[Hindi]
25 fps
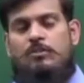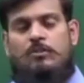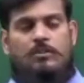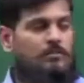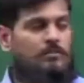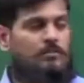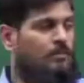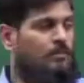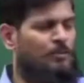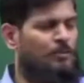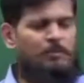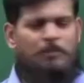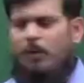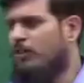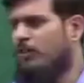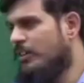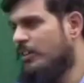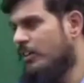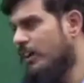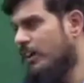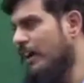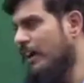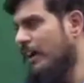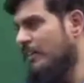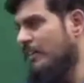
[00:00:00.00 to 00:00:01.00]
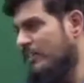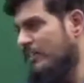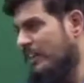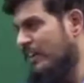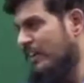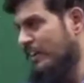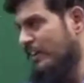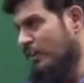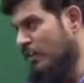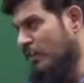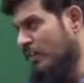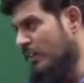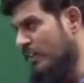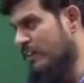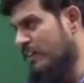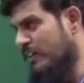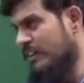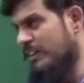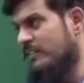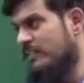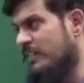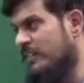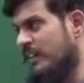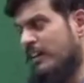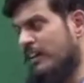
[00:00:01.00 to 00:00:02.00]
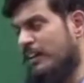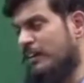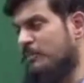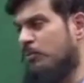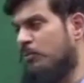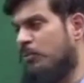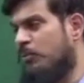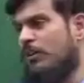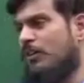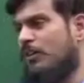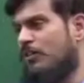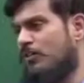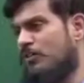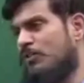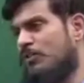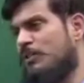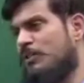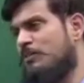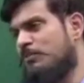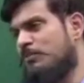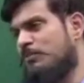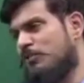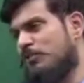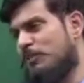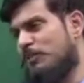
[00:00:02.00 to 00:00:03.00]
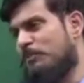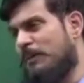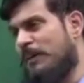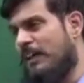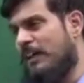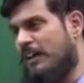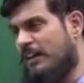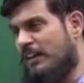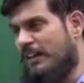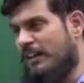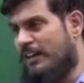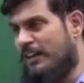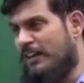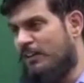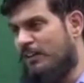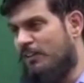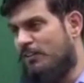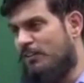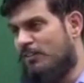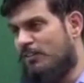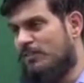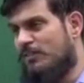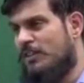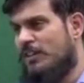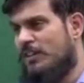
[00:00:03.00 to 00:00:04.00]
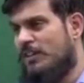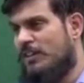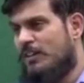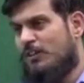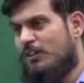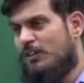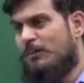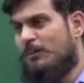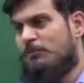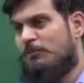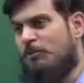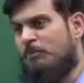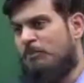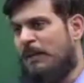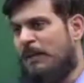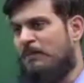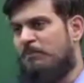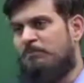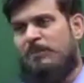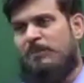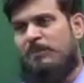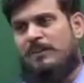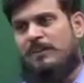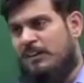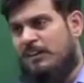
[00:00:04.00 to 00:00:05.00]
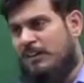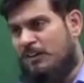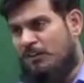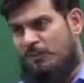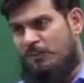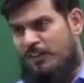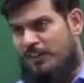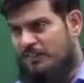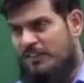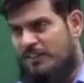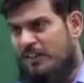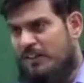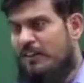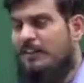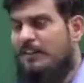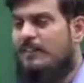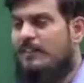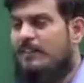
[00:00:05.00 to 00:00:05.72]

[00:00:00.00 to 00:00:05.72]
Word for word: और बहुत आसान है ऑर्गेनिक इसलिए नहीं बोल रहा हूं क्योंकि मुझे पढ़ाना है और तो आपको पैम्पर कर रहा हूं ऐसा नहीं